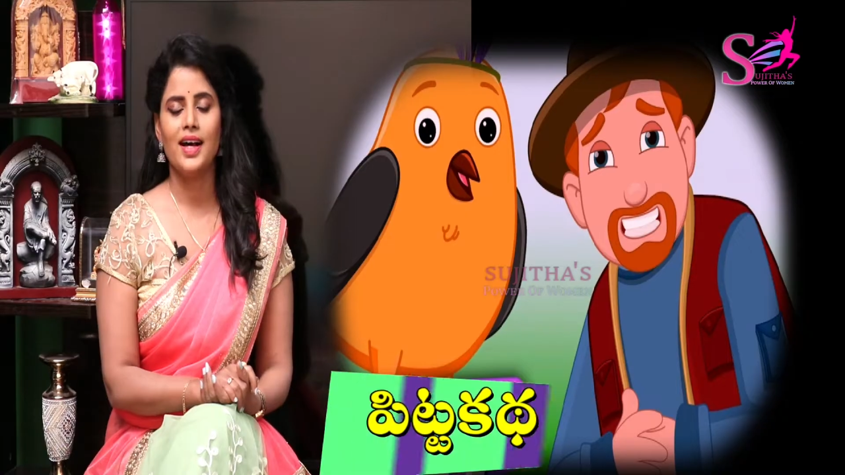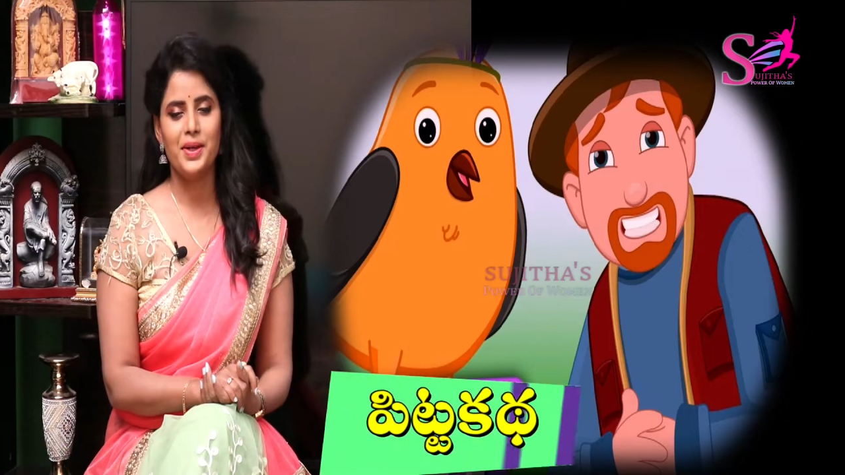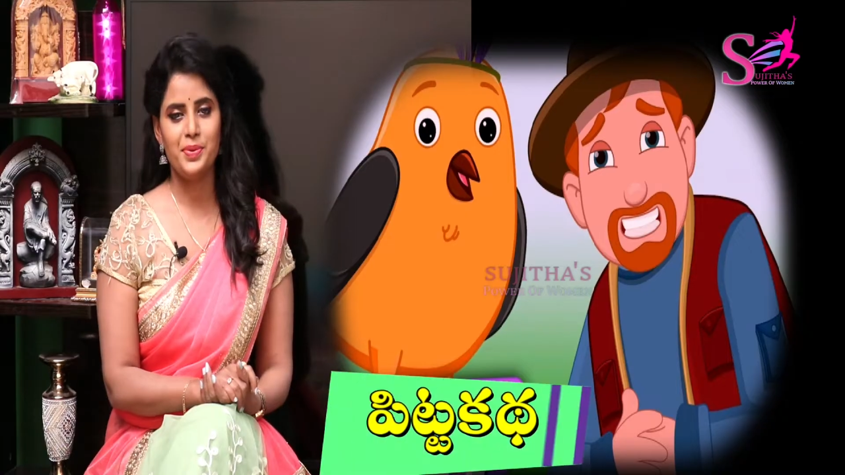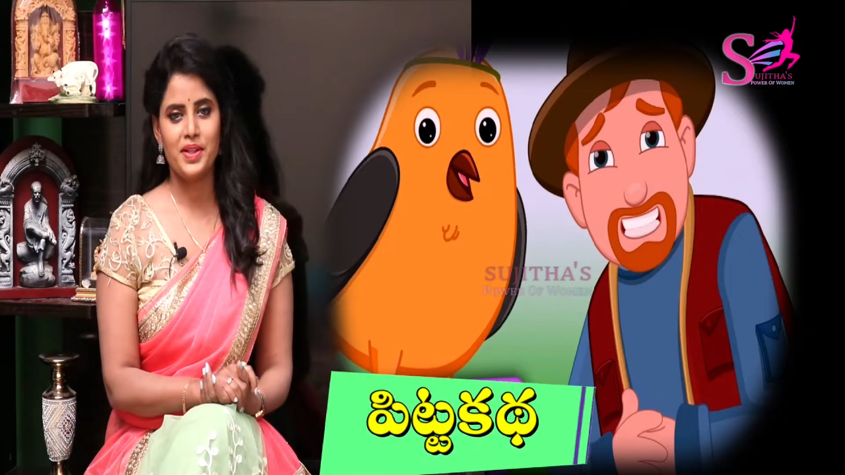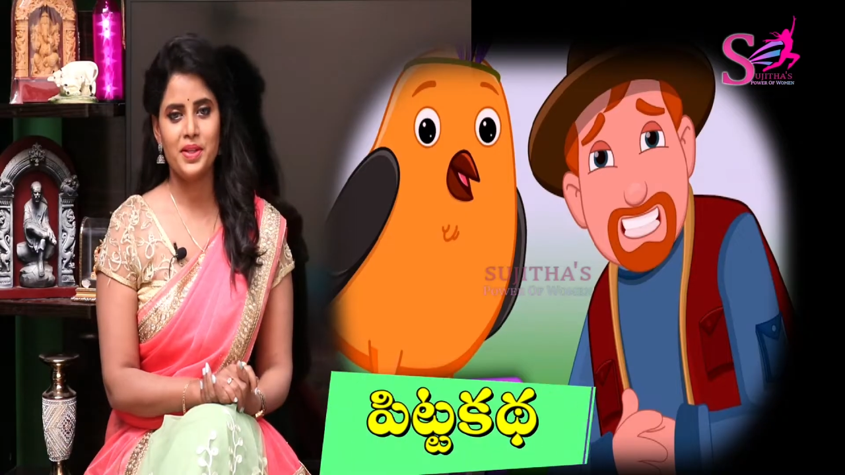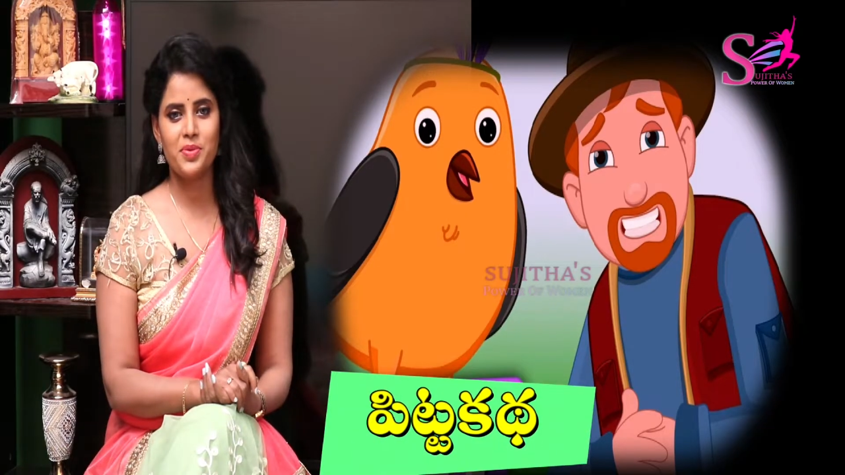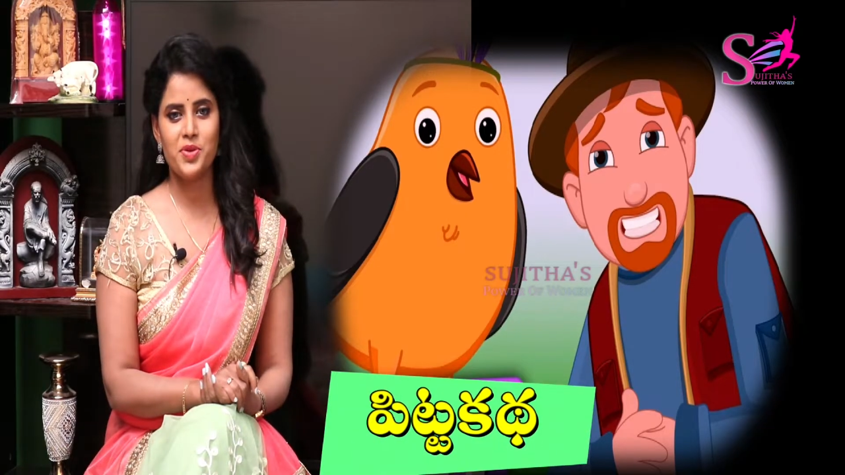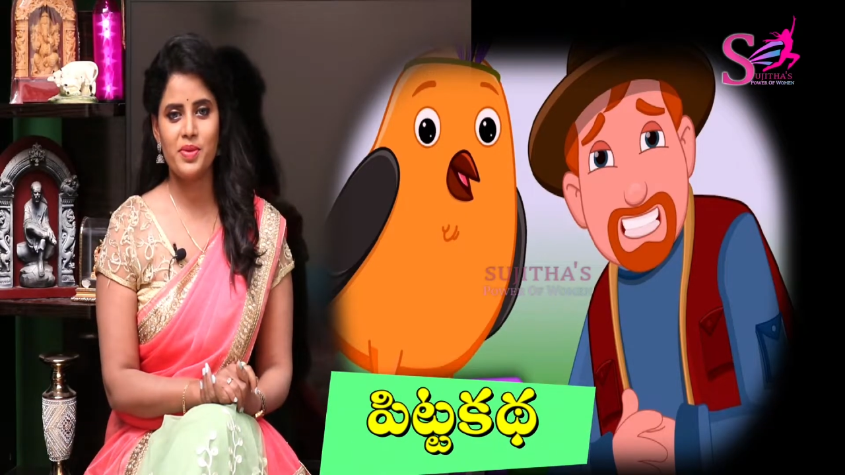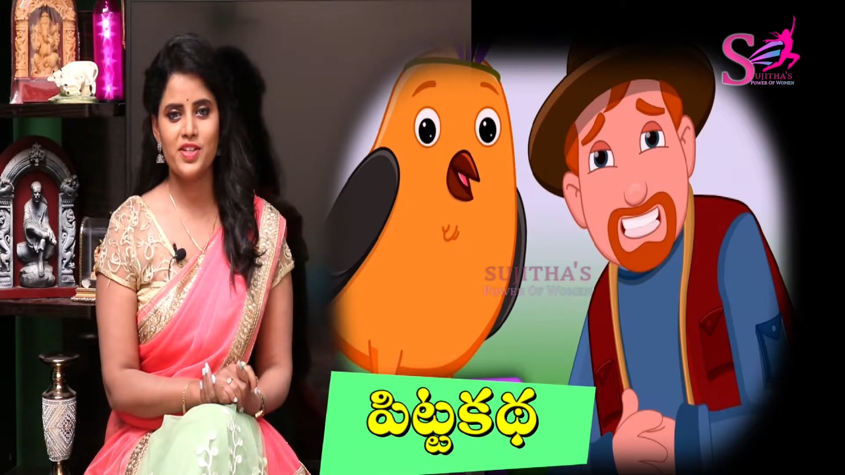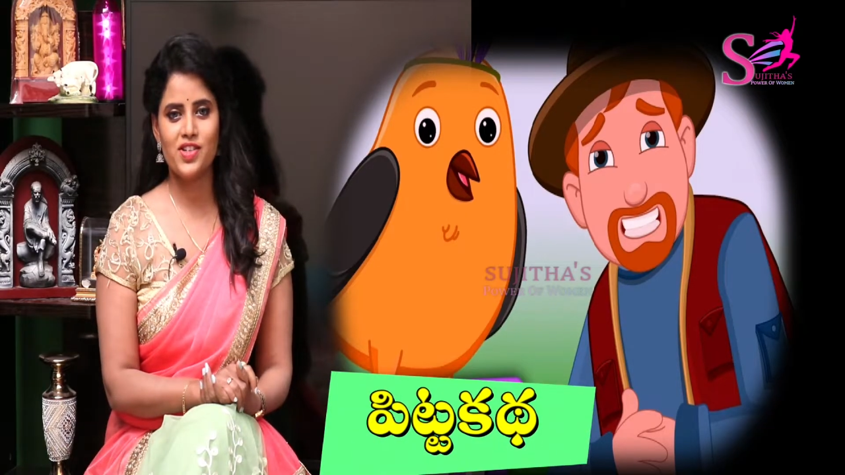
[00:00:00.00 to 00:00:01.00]
హాయ్ వెల్కమ్
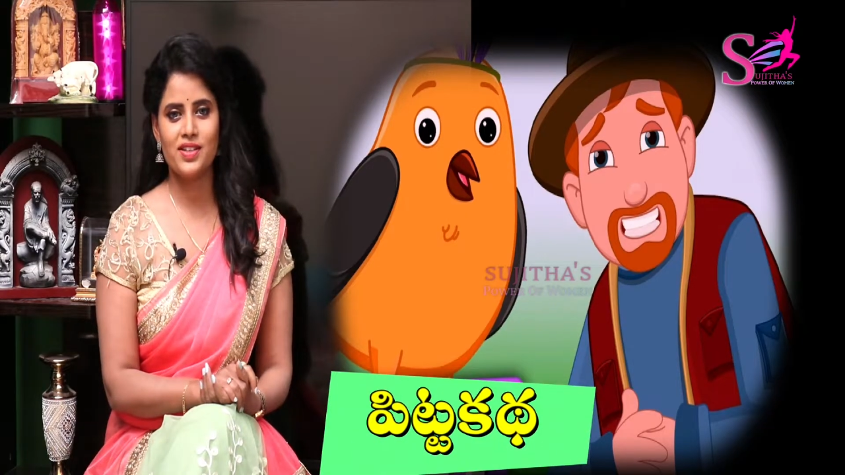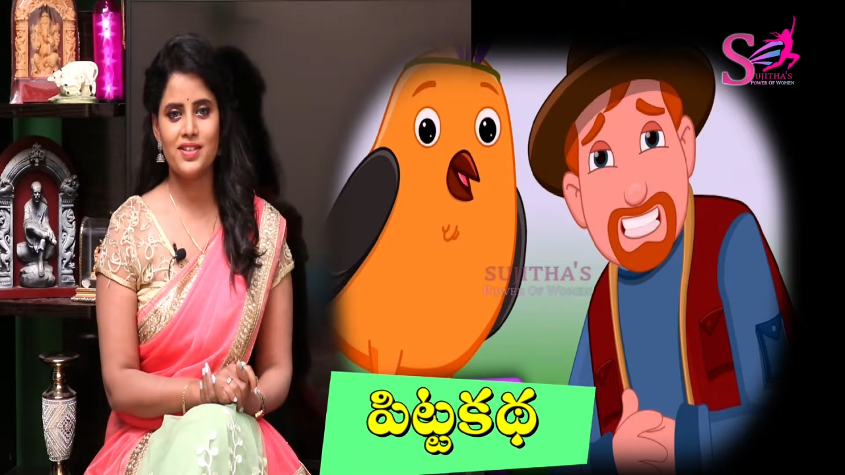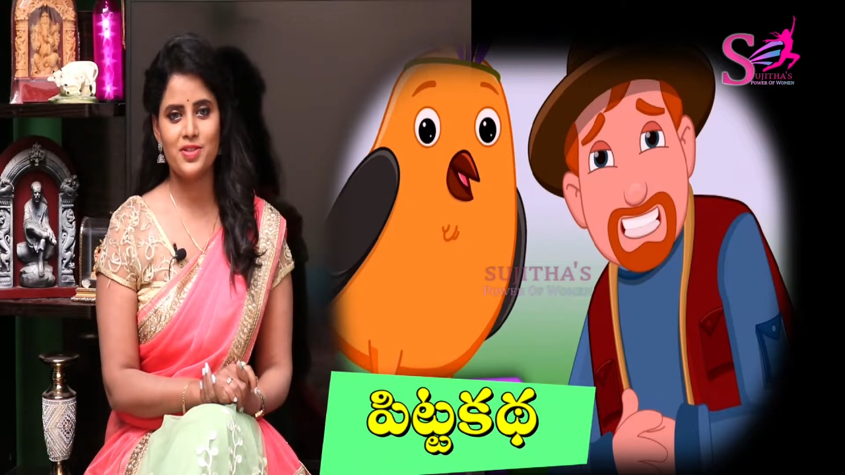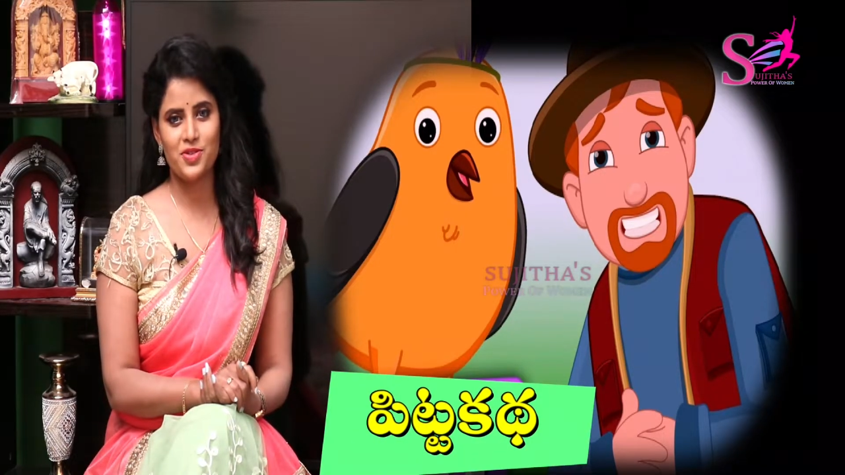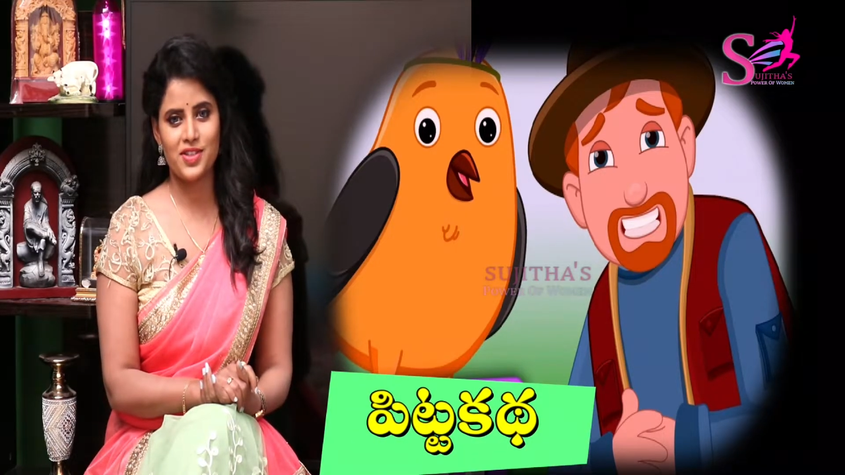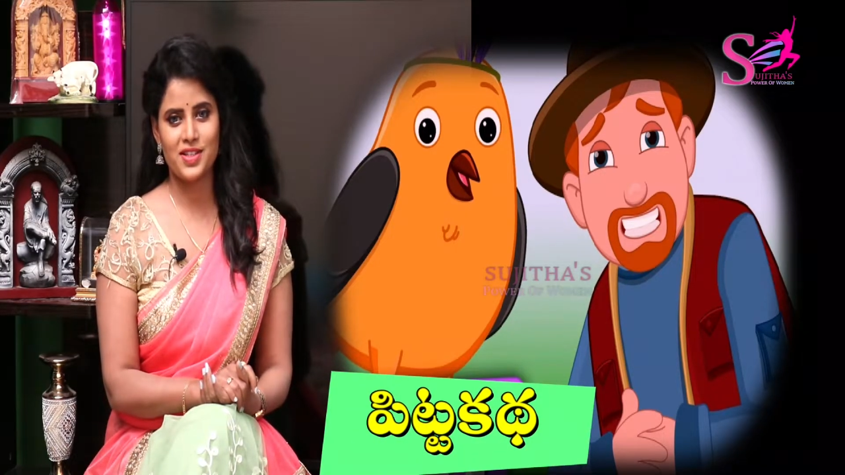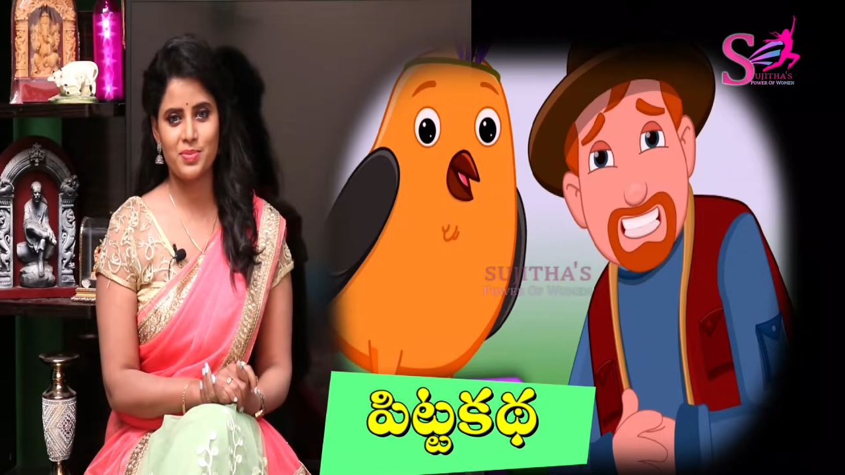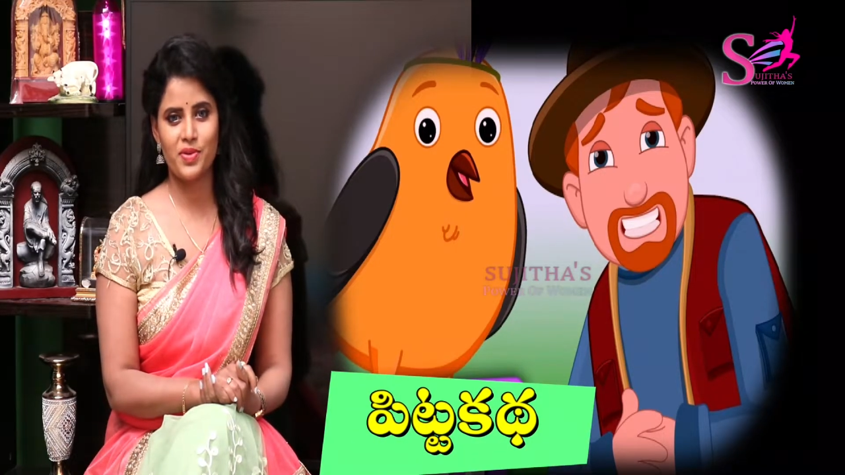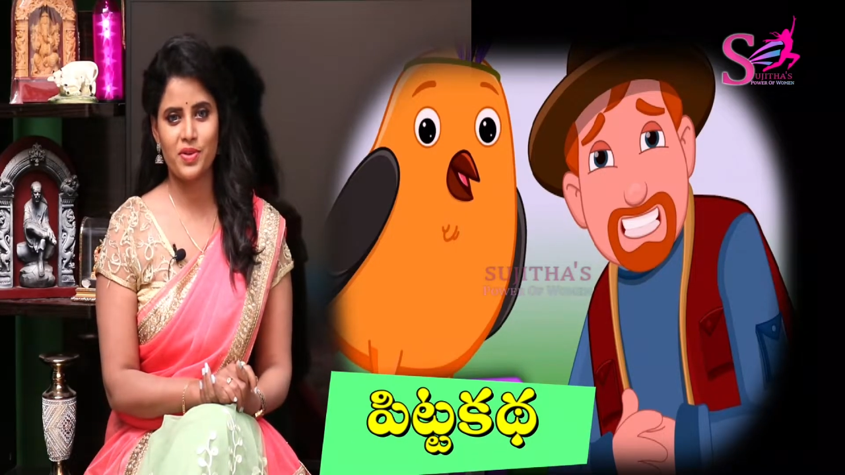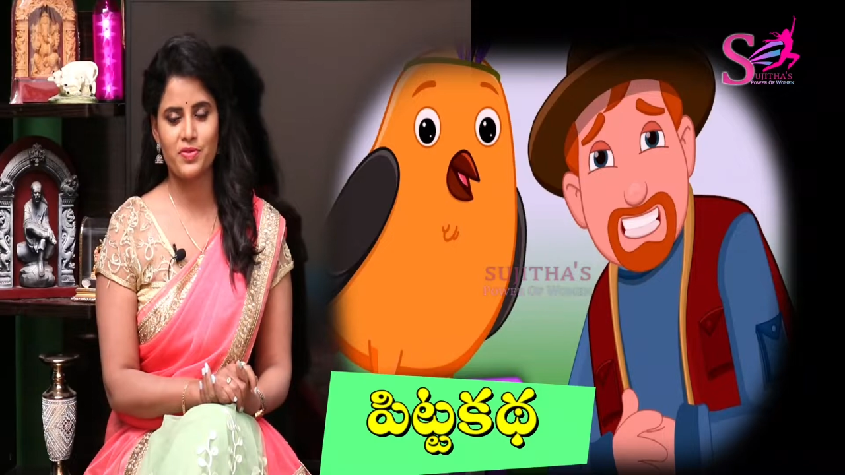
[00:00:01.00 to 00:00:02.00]
టు మై ఛానల్ సుజితాస్
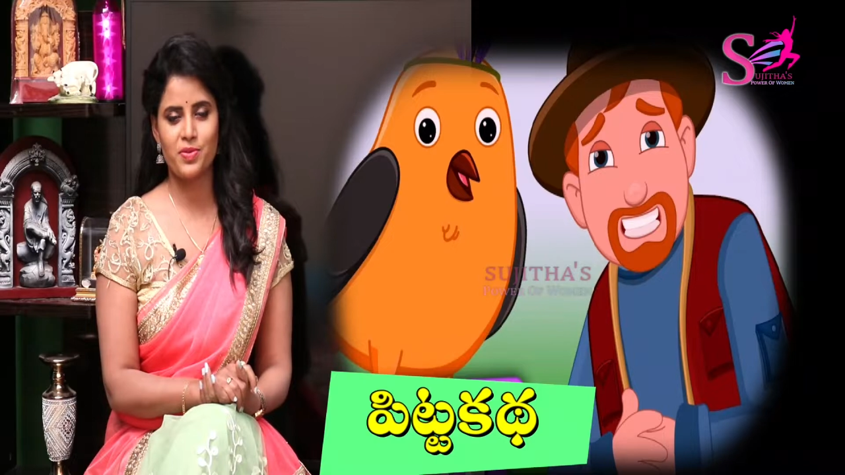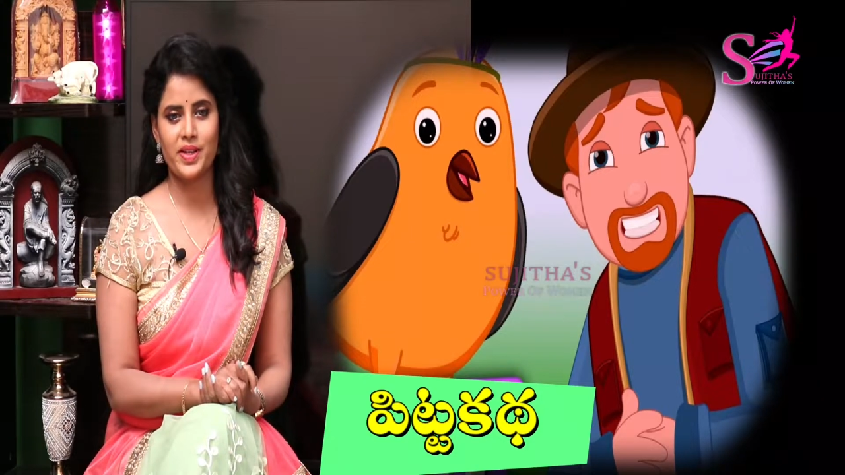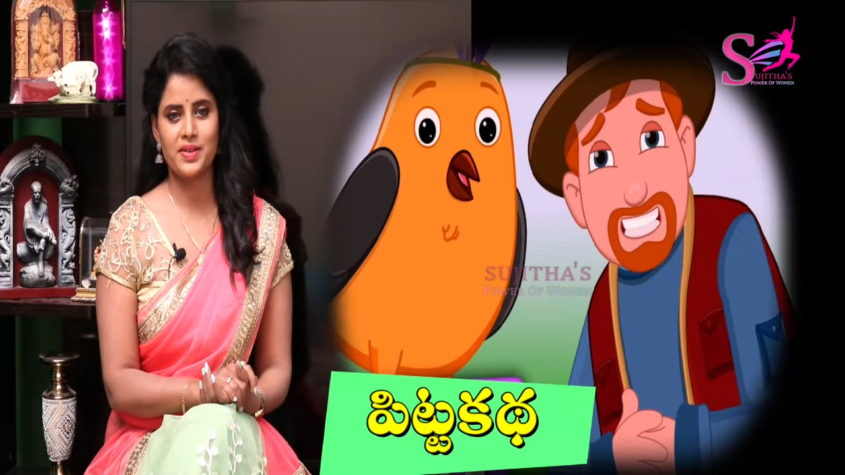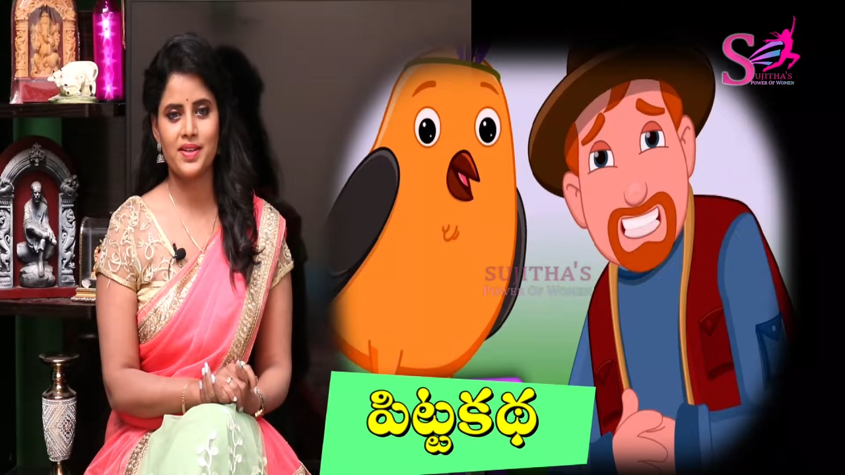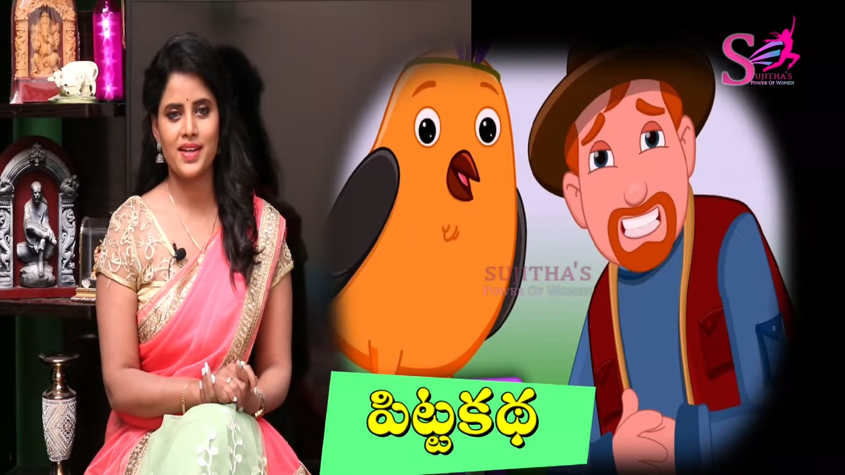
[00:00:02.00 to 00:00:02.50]
పవర్ ఆఫ్ ఉమెన్